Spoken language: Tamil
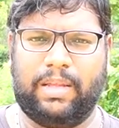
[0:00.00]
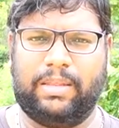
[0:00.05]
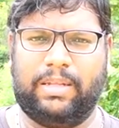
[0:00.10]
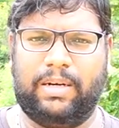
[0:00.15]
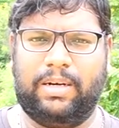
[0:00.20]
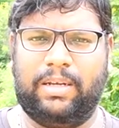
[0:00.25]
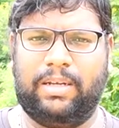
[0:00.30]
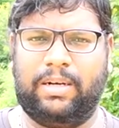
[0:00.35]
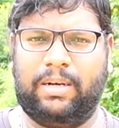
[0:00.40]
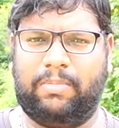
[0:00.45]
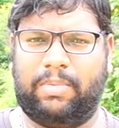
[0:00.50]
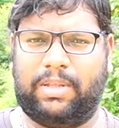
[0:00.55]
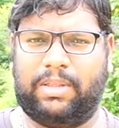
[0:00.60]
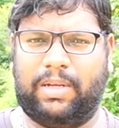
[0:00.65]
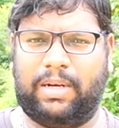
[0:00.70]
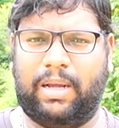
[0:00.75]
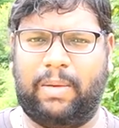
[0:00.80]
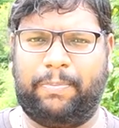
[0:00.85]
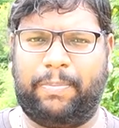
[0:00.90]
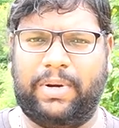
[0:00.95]
திடீர்னு
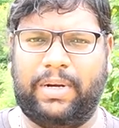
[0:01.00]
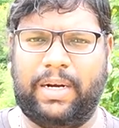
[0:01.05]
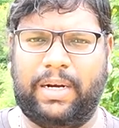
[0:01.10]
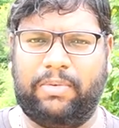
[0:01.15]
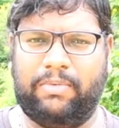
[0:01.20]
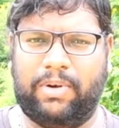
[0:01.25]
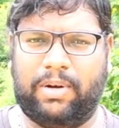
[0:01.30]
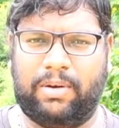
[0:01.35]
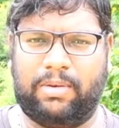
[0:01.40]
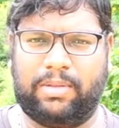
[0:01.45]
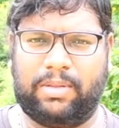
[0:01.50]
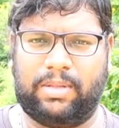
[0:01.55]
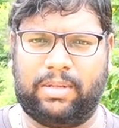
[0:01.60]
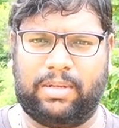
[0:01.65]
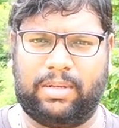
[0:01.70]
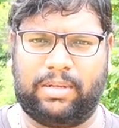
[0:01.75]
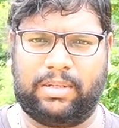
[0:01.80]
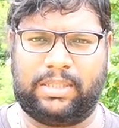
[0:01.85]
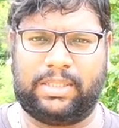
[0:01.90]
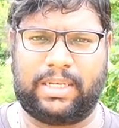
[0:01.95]
பார்த்தீங்கன்னா பின்னாடி வீல்
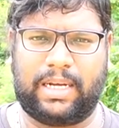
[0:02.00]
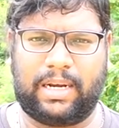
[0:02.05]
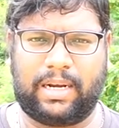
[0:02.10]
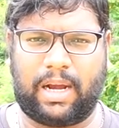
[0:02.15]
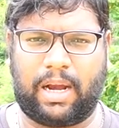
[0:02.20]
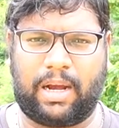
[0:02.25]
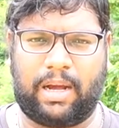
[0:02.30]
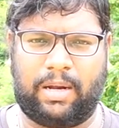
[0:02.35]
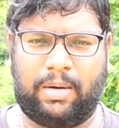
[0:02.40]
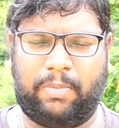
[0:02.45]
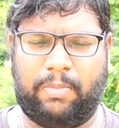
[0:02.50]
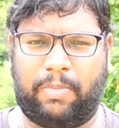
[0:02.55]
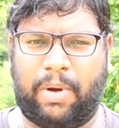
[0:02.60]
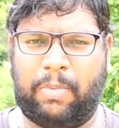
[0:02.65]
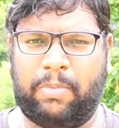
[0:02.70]
வந்து ஷேக் ஆக ஆரம்பி